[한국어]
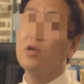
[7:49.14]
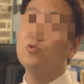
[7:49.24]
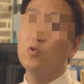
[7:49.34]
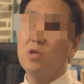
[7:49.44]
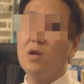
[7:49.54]
회계
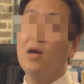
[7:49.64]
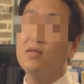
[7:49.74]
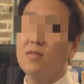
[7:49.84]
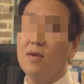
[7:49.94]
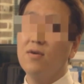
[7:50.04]
쪽 일을
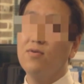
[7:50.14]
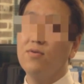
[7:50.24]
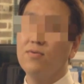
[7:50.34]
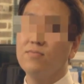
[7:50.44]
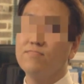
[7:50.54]
하는데요.
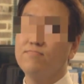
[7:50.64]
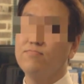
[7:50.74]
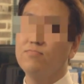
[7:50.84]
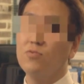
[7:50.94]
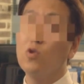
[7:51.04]

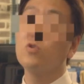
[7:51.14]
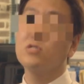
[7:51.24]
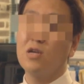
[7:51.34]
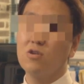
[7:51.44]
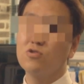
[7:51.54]
음, 요리
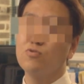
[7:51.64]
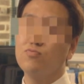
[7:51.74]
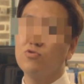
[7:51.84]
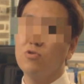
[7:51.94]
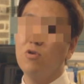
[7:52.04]

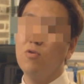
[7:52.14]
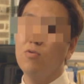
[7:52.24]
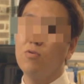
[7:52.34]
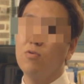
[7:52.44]
자격증부터